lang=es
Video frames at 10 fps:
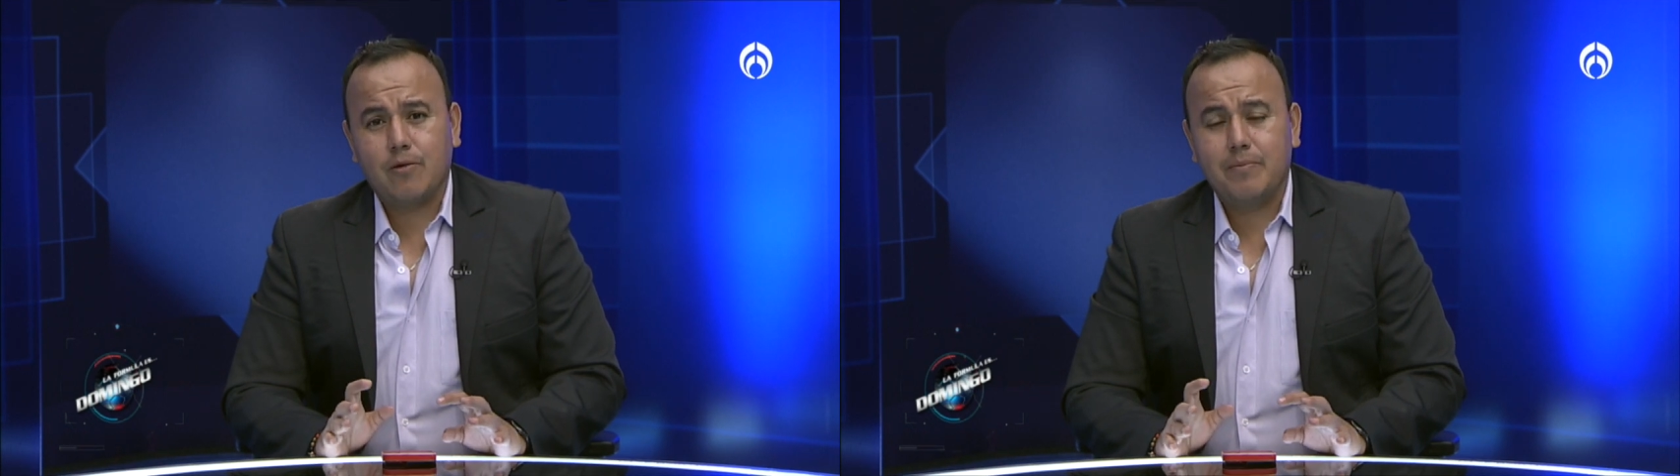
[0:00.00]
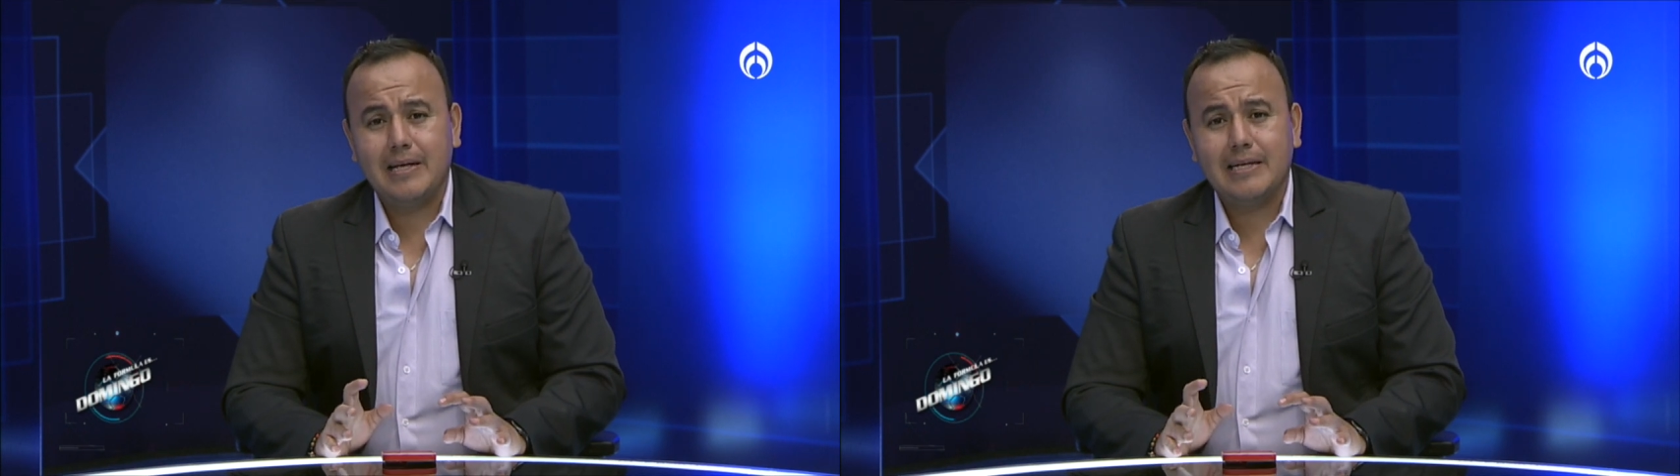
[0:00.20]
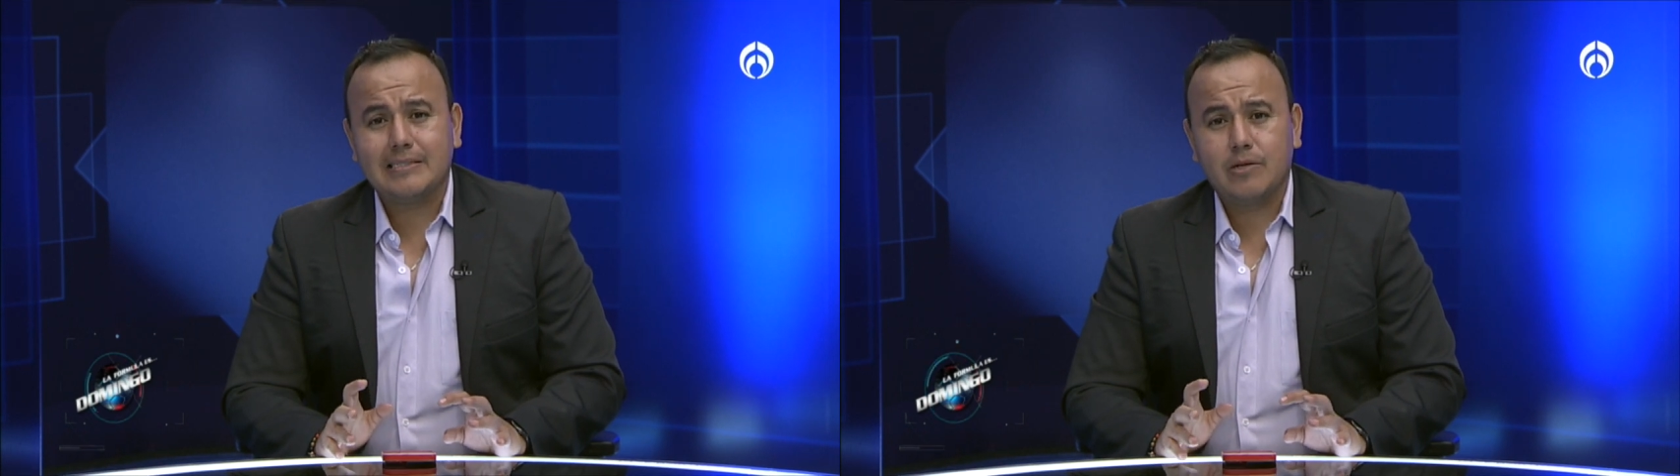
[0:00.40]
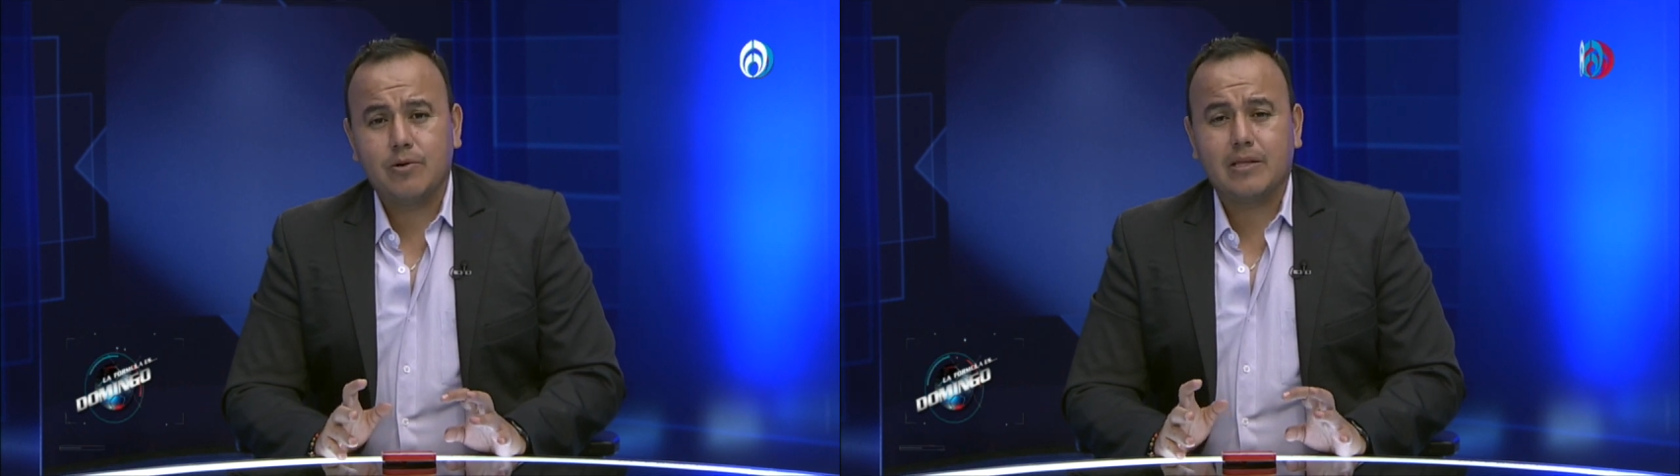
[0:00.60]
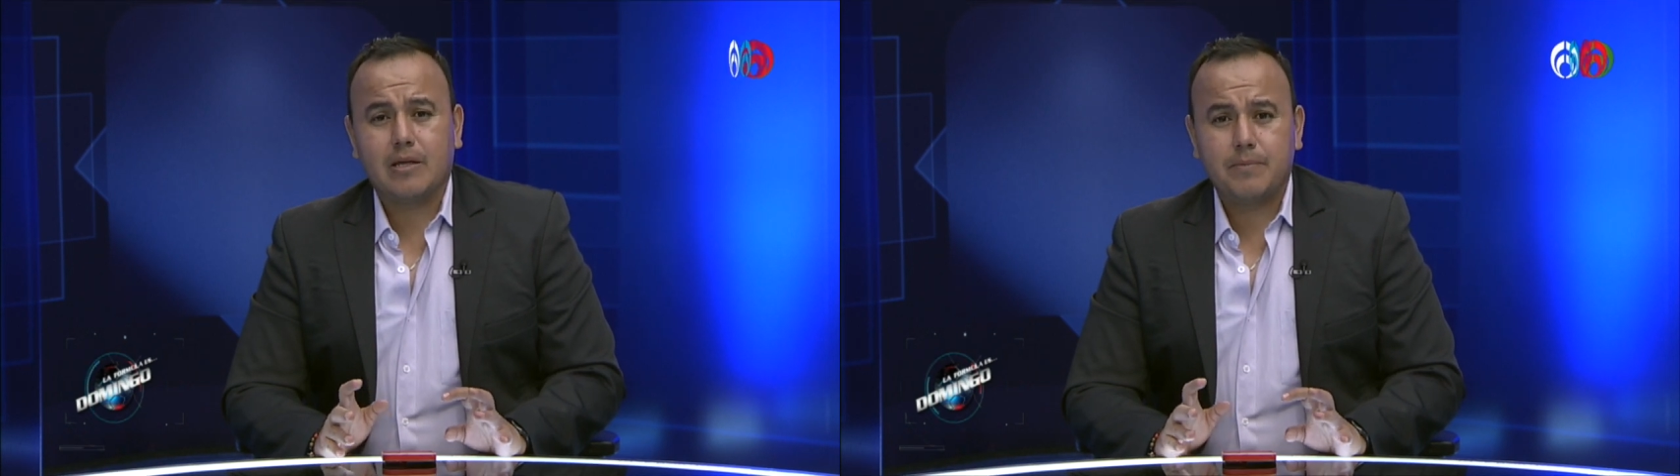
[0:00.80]
Domínguez creo
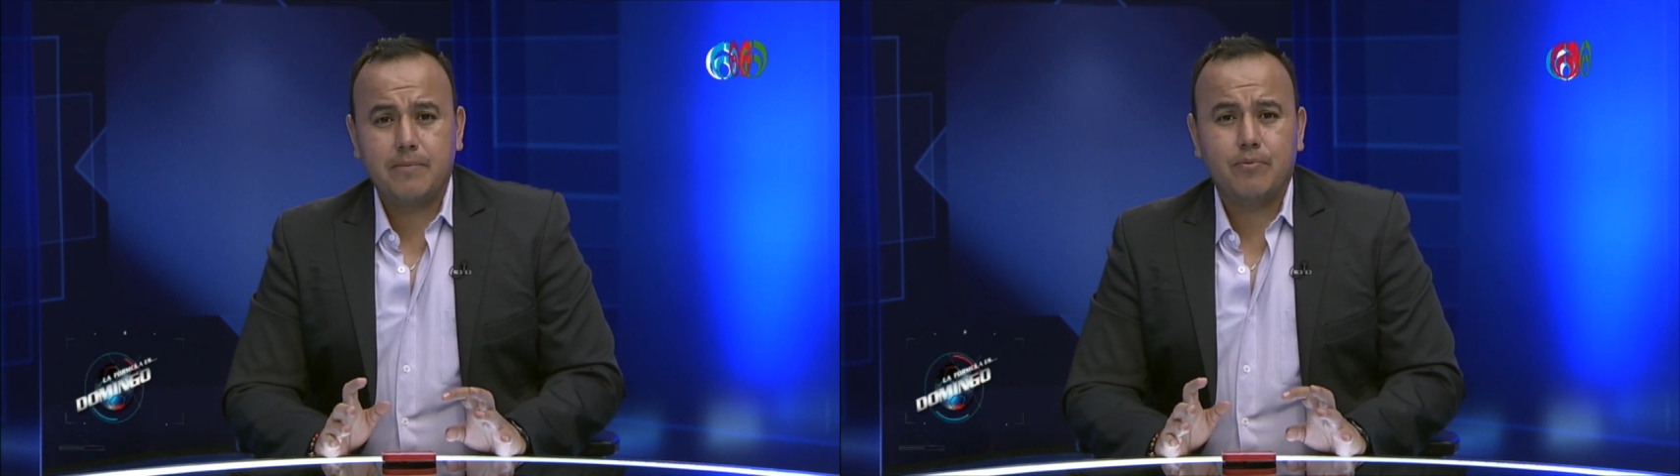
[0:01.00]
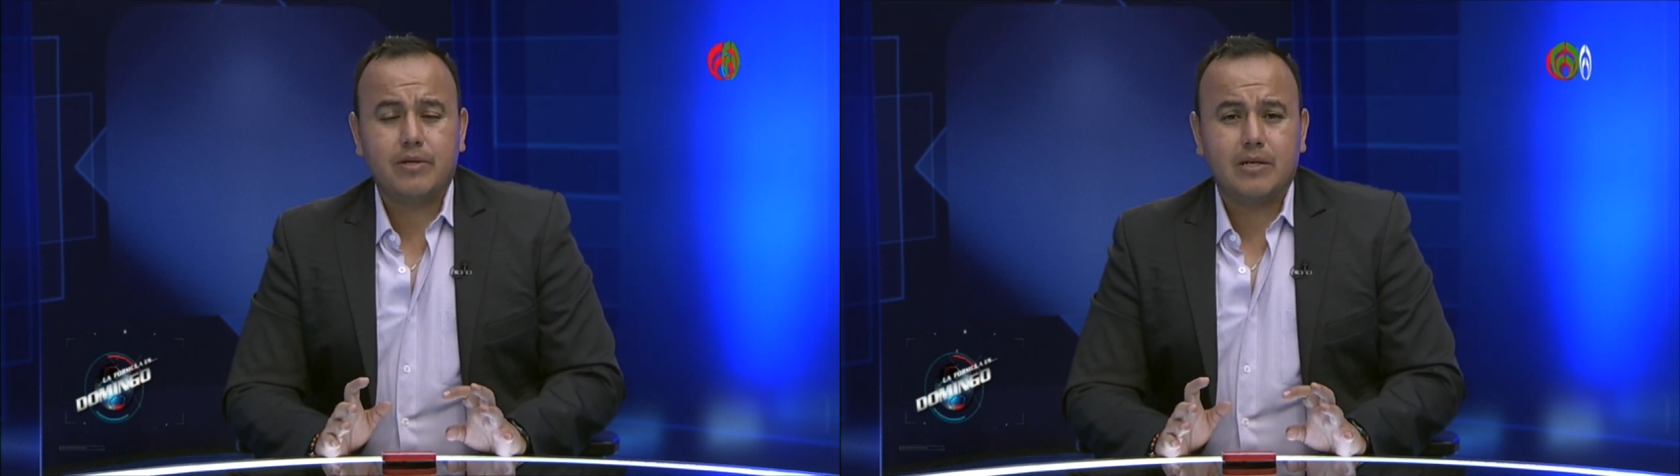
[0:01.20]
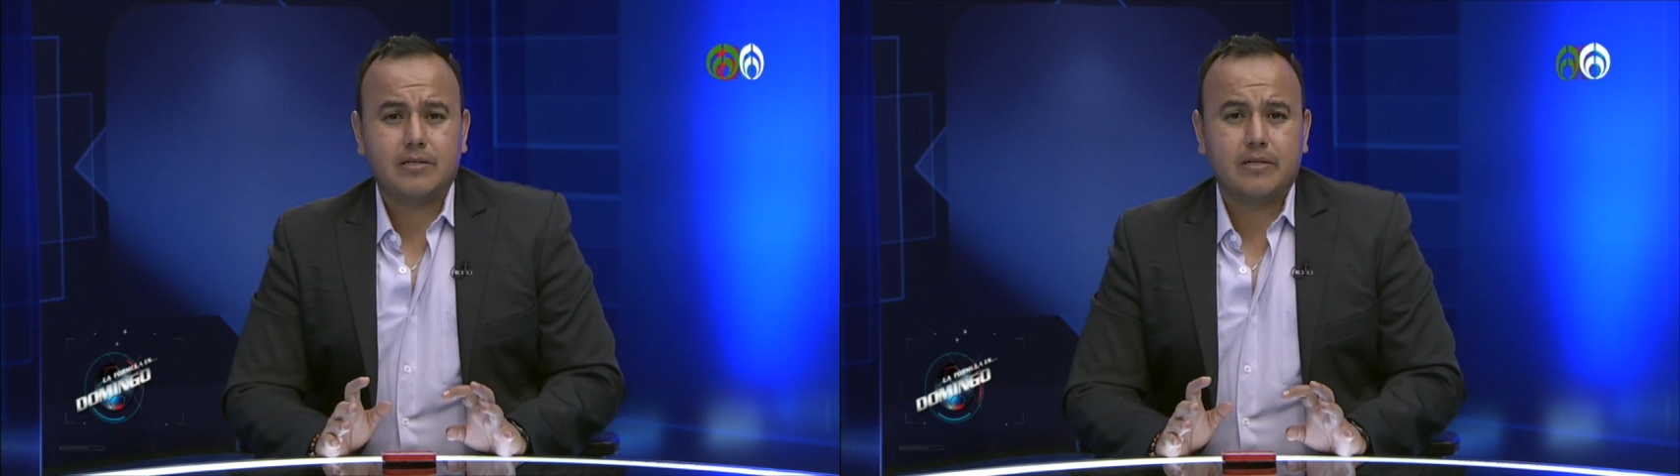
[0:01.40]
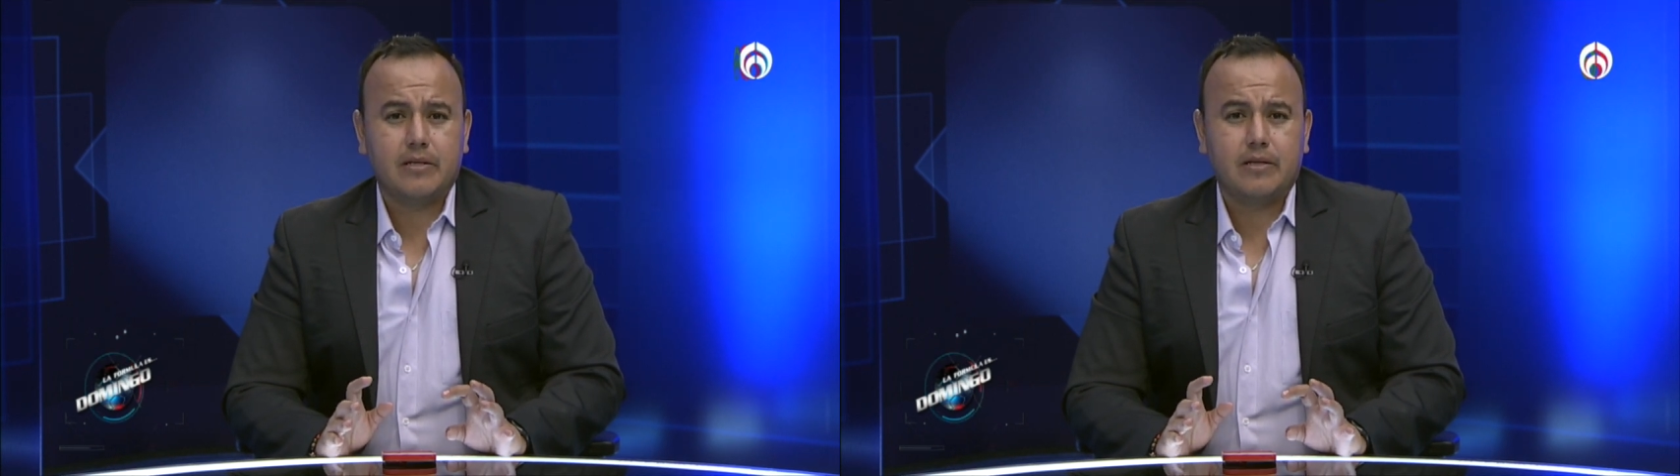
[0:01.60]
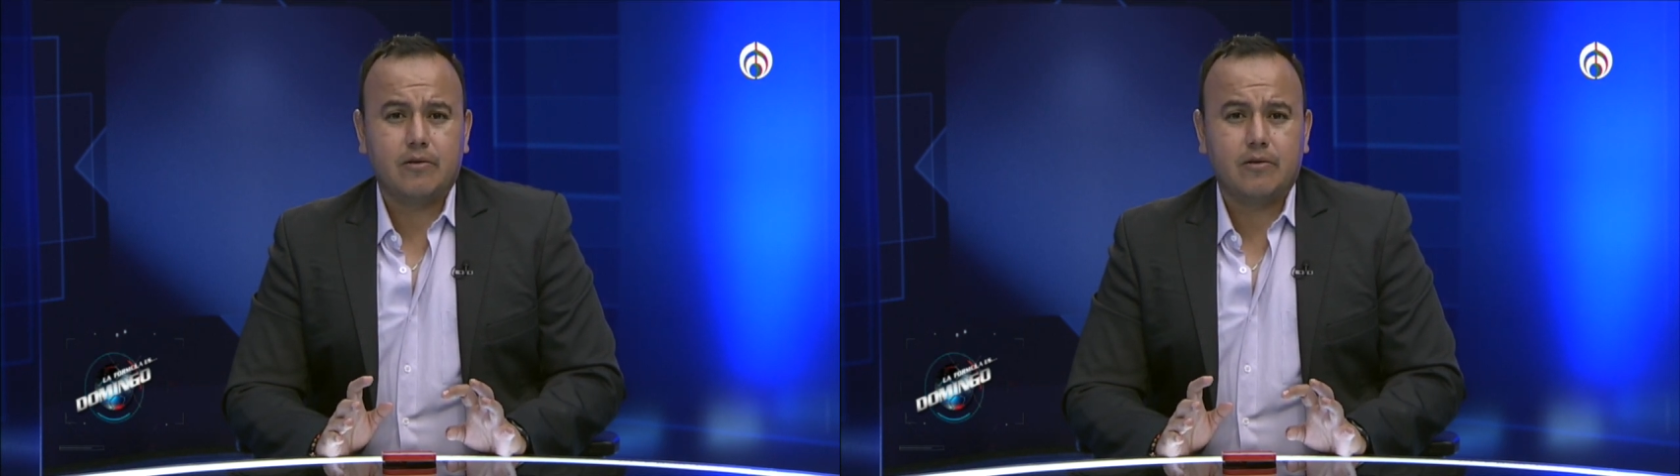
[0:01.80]
que también pudiera ser de,